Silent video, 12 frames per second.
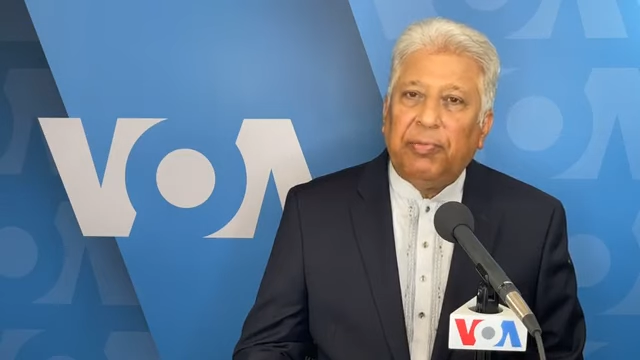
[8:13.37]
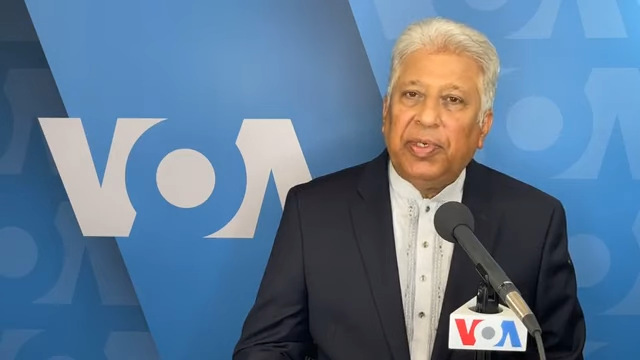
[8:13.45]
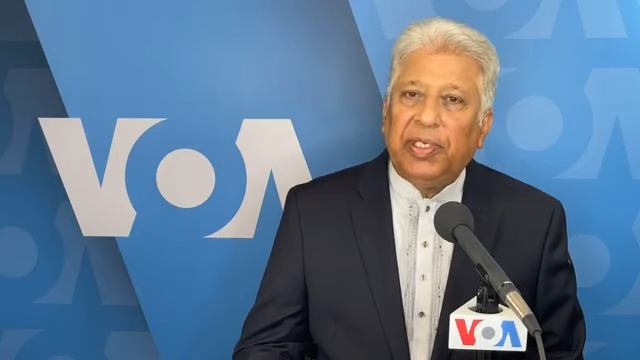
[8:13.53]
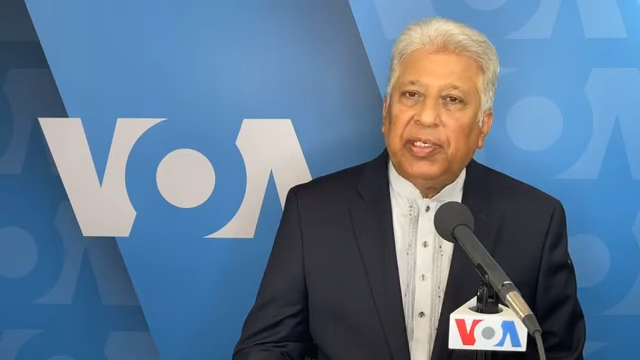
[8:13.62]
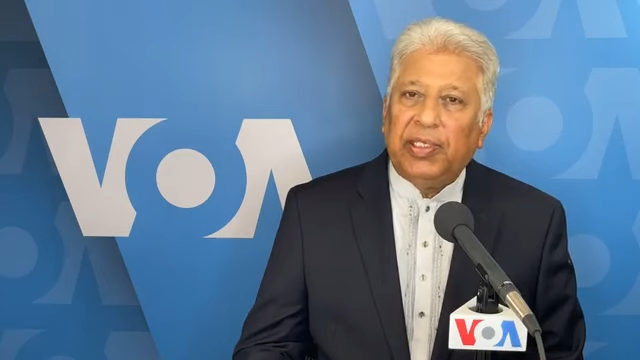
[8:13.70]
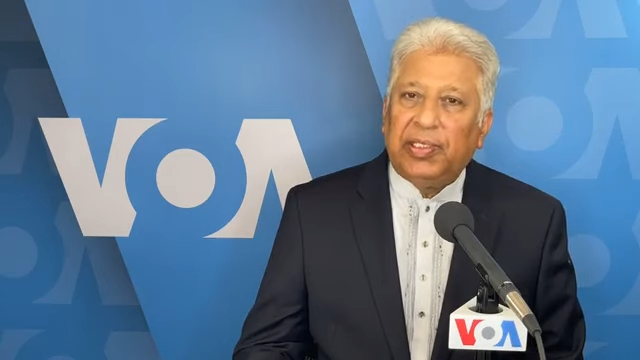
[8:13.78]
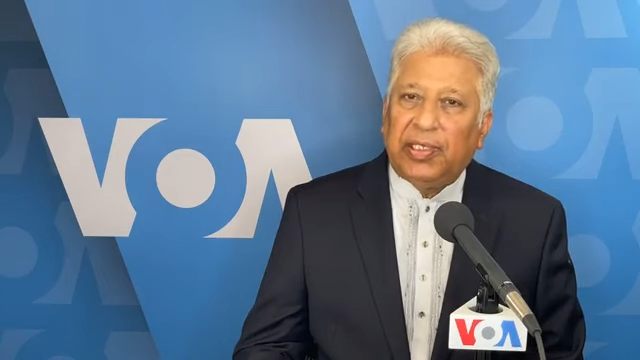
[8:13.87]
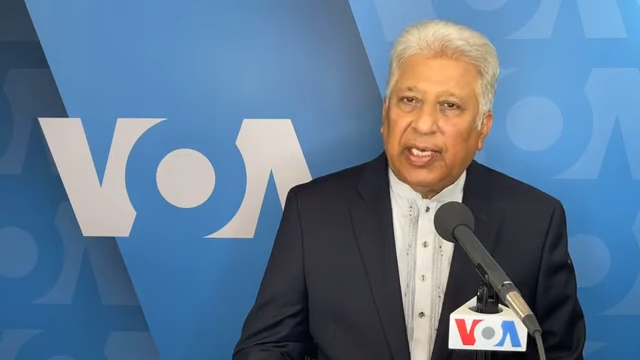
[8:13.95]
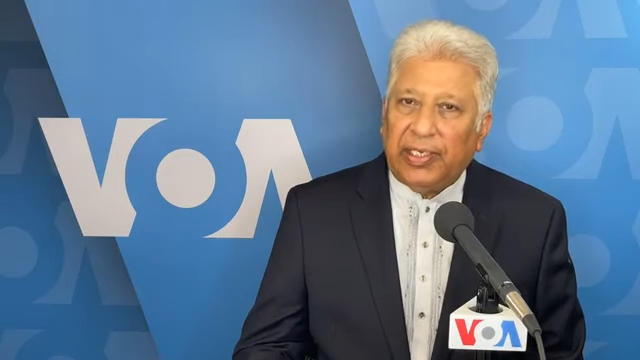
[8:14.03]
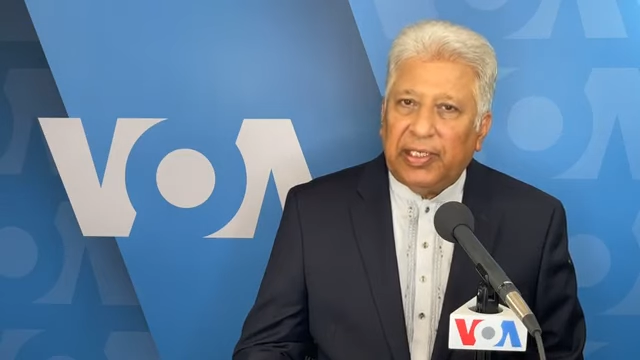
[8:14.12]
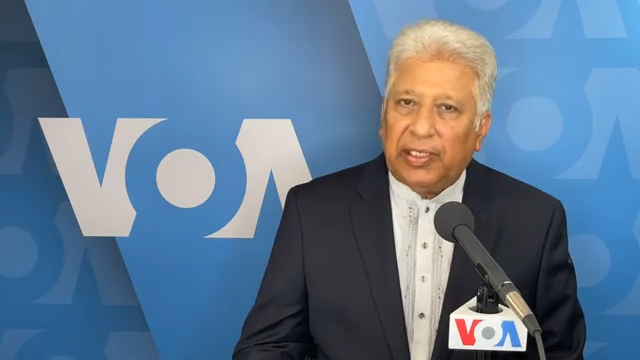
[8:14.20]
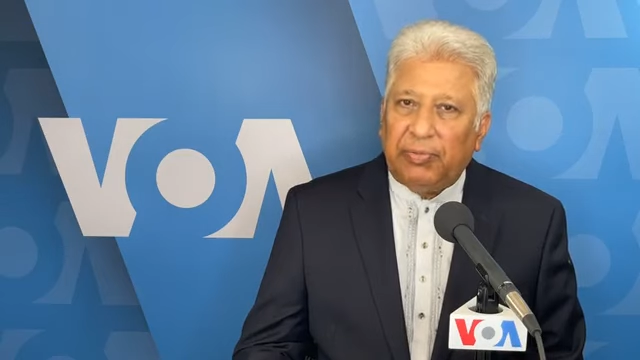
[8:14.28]
अमरीकी
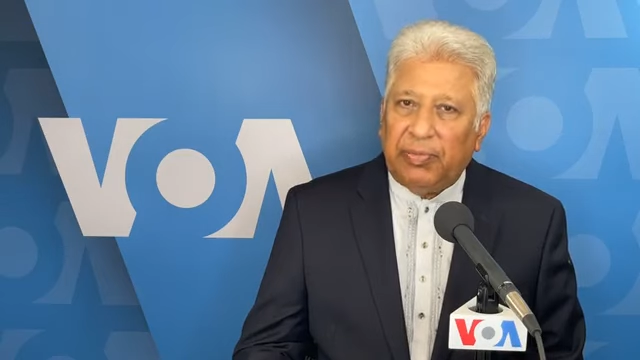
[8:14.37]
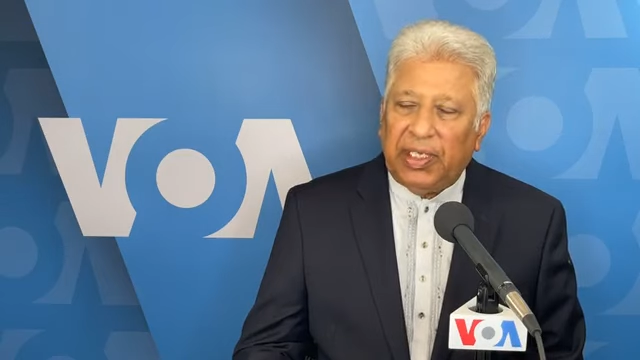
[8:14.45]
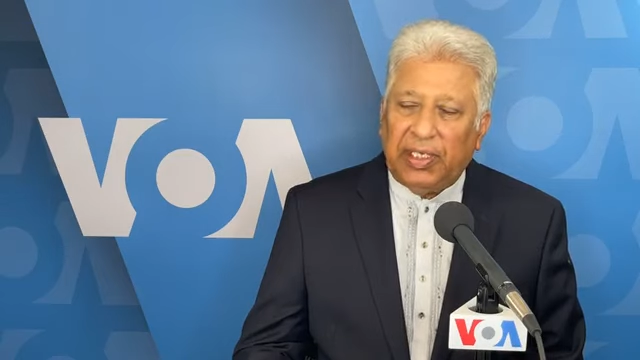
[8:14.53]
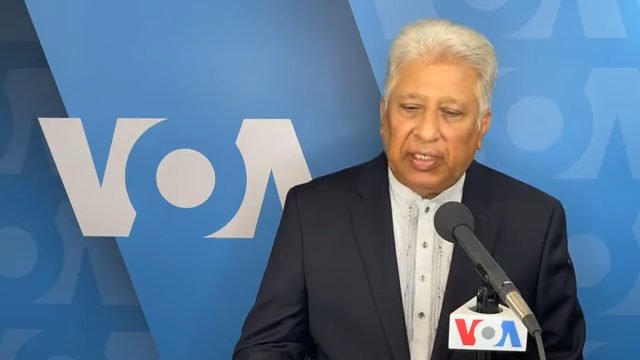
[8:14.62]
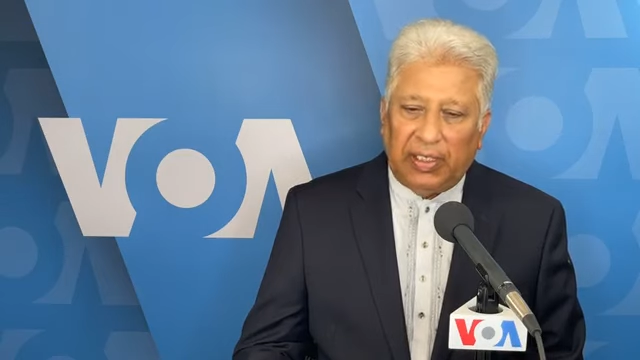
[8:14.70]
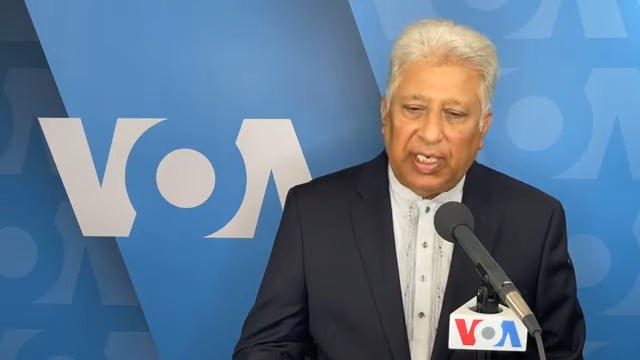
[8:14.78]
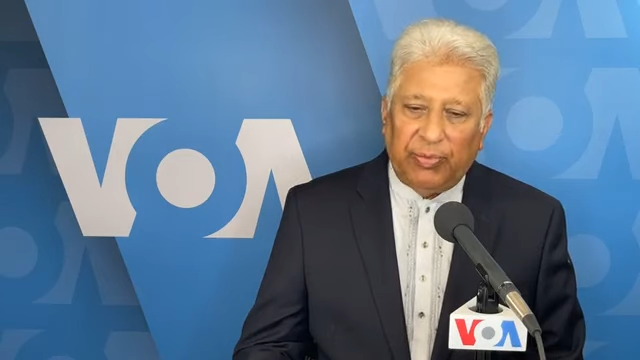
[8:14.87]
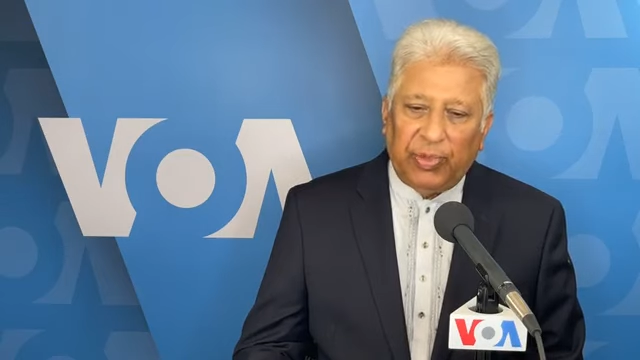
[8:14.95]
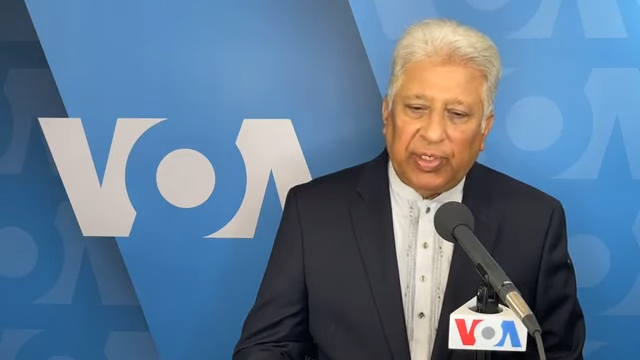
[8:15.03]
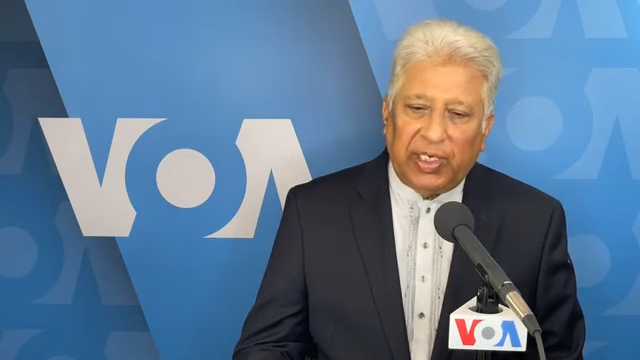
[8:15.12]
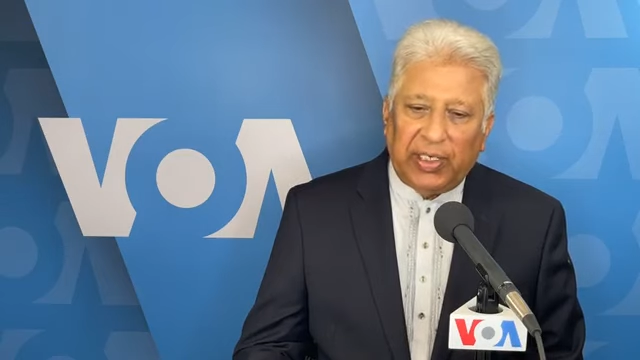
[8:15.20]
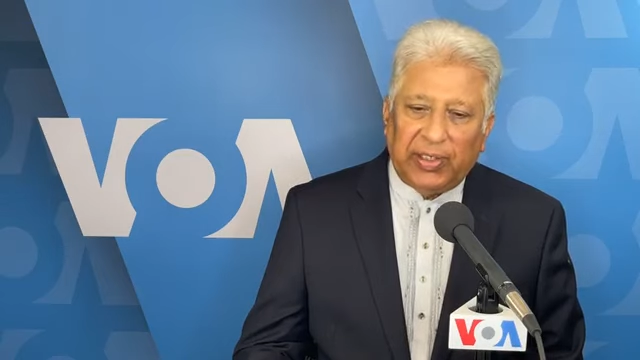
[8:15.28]
तारीख में
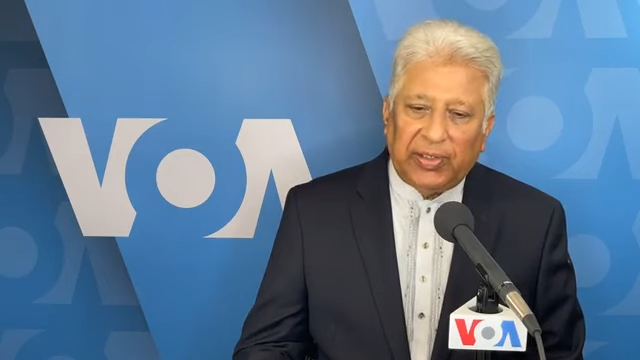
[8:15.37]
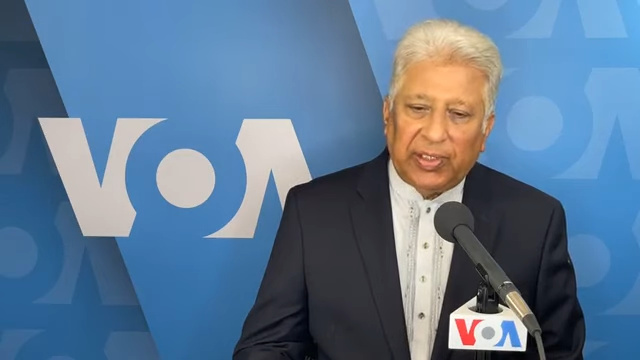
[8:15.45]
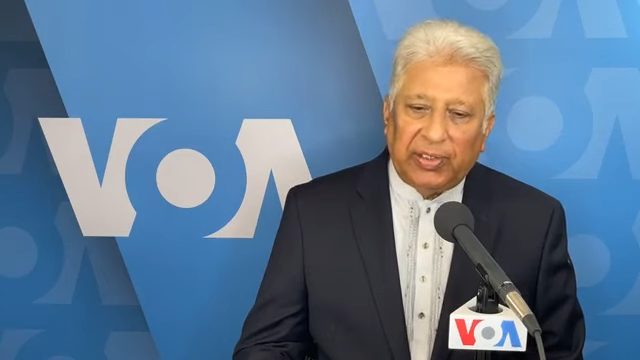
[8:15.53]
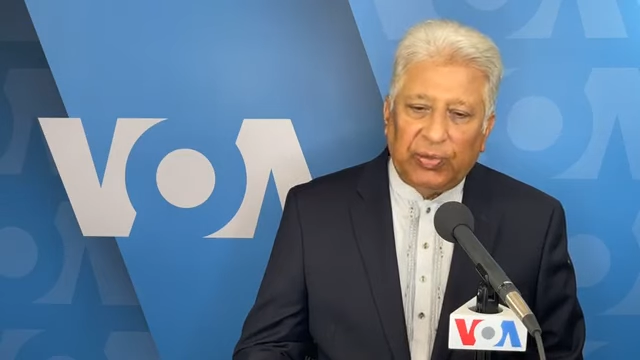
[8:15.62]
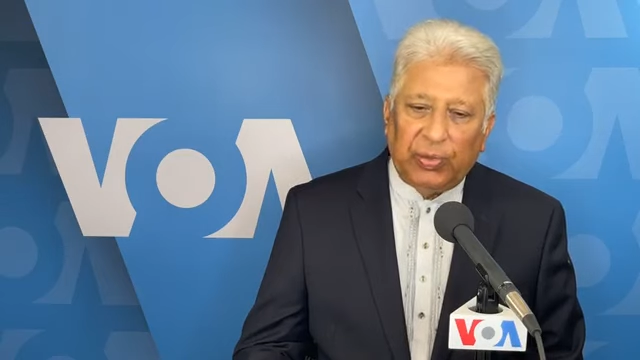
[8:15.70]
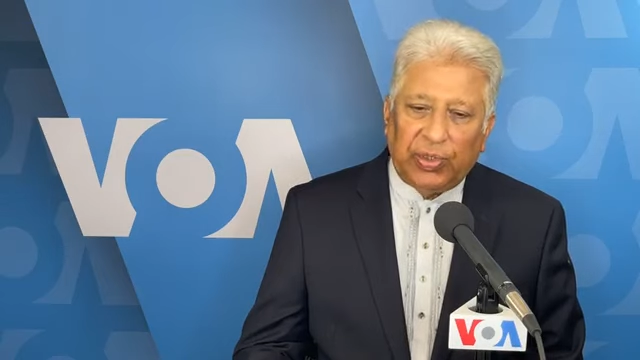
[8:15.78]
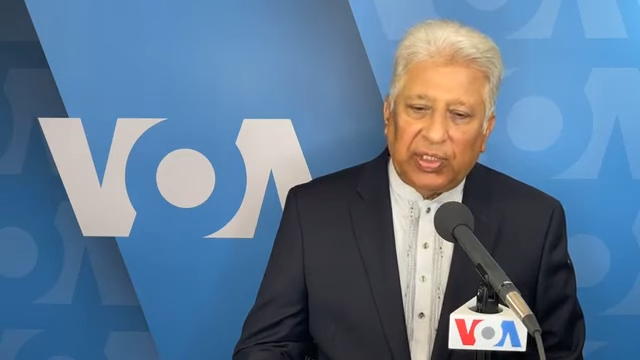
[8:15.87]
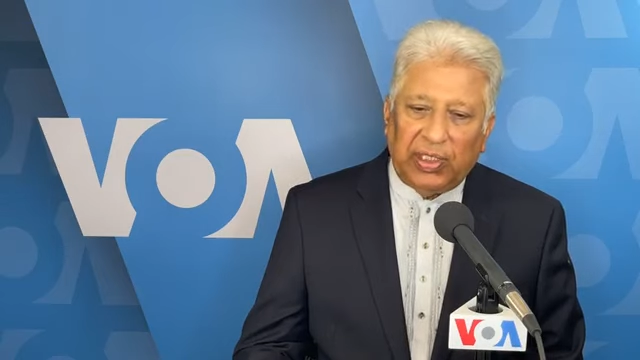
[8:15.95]
डेमोक्रेटिक सदूर